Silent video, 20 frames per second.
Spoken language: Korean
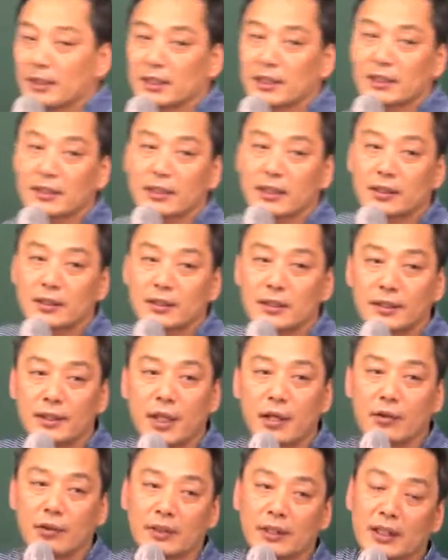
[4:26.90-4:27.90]
있는 그
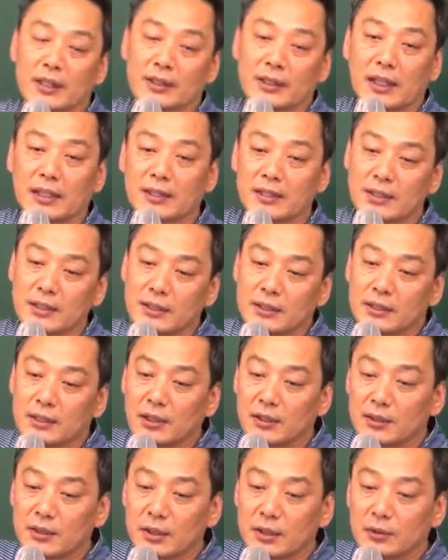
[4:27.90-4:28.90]
내용은 그냥 단지
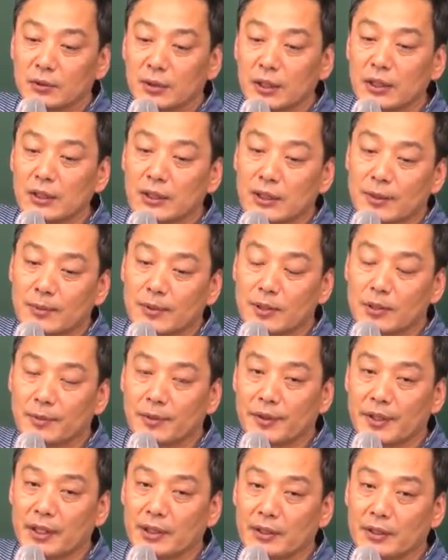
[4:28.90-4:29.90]
그런 정도 있다
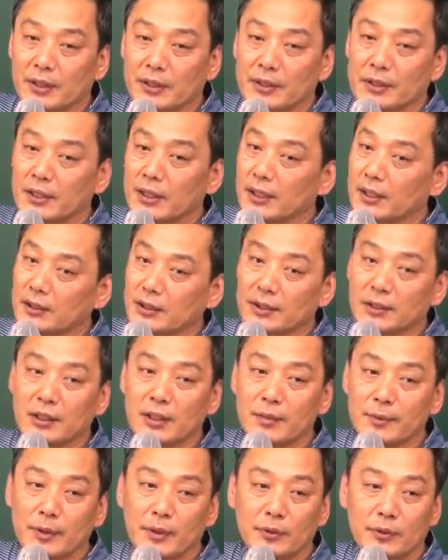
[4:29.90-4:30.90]
보시면 될 거예요. 크게 어떤
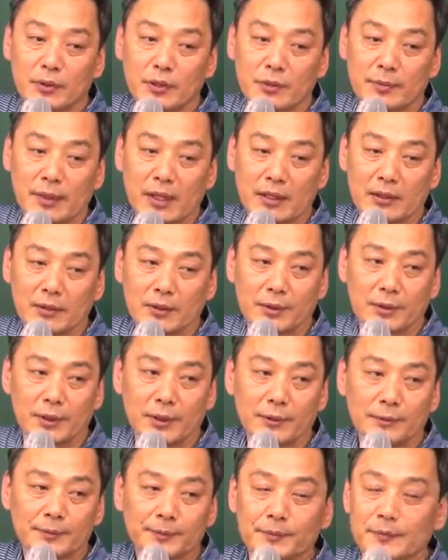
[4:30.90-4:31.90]
의미를 두지
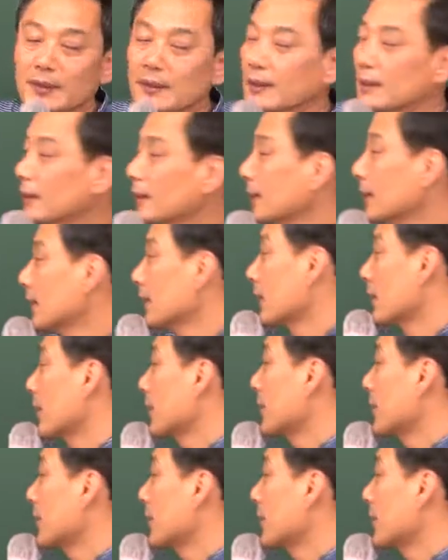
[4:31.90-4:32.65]
말고요. 그 다음에